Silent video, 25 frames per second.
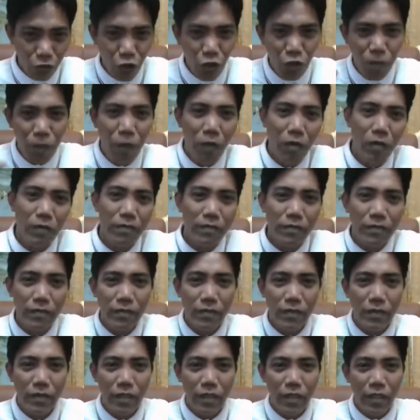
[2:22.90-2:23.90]
Totoo po.
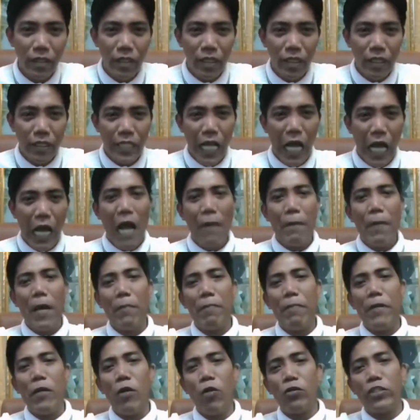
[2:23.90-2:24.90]
Na
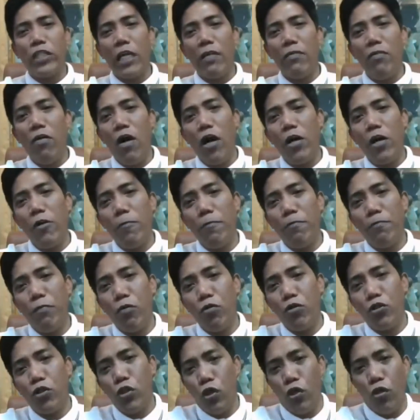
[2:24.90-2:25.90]
kapag binuksan mo ang iyong
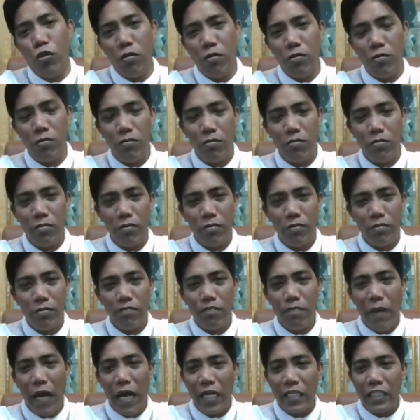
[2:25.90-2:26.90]
puso
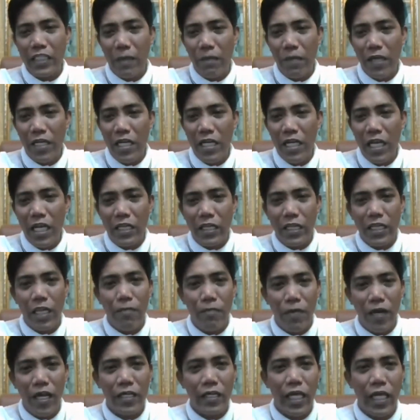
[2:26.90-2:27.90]
para sa maliliit
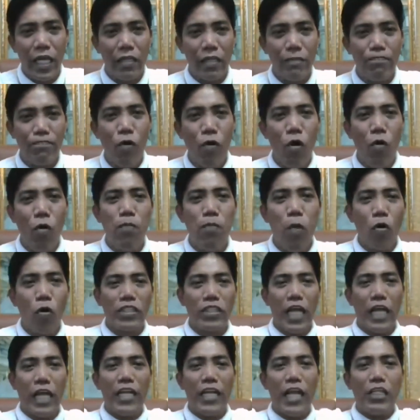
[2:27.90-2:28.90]
na brete,
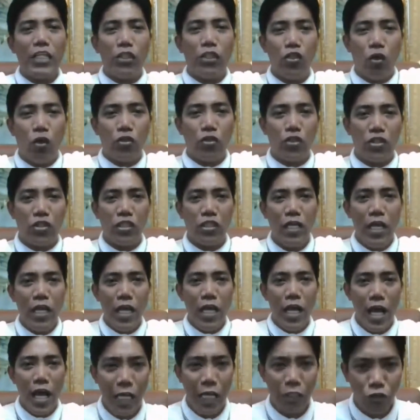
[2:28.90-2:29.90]
bubuksan ng Diyos
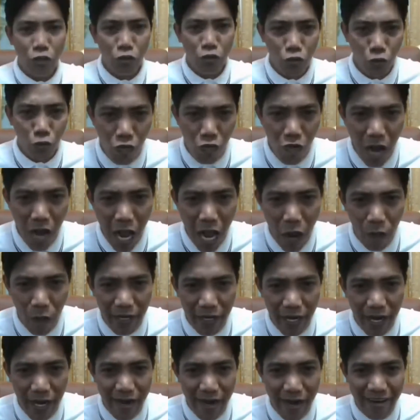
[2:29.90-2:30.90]
ang
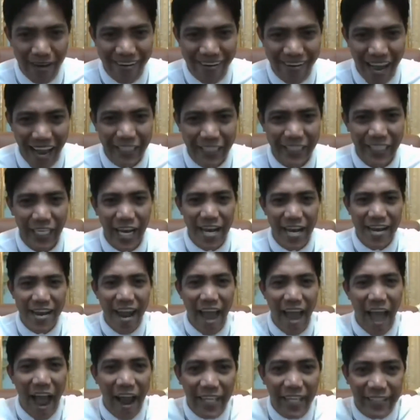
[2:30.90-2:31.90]
durungawan ng grasya
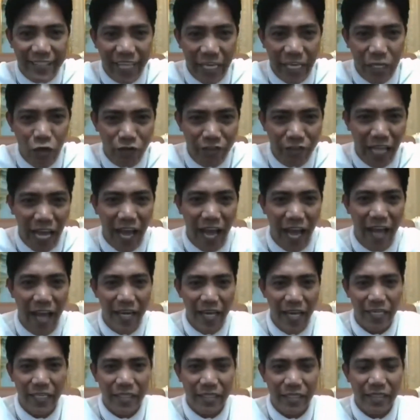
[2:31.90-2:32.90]
ng langit sa iyong
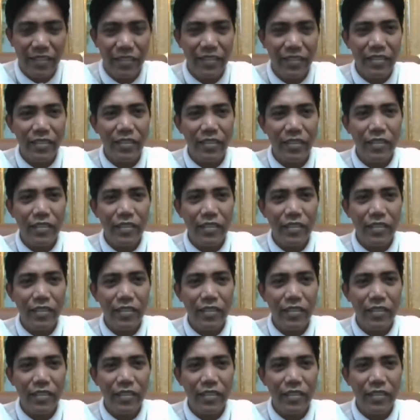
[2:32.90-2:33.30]
tahanan.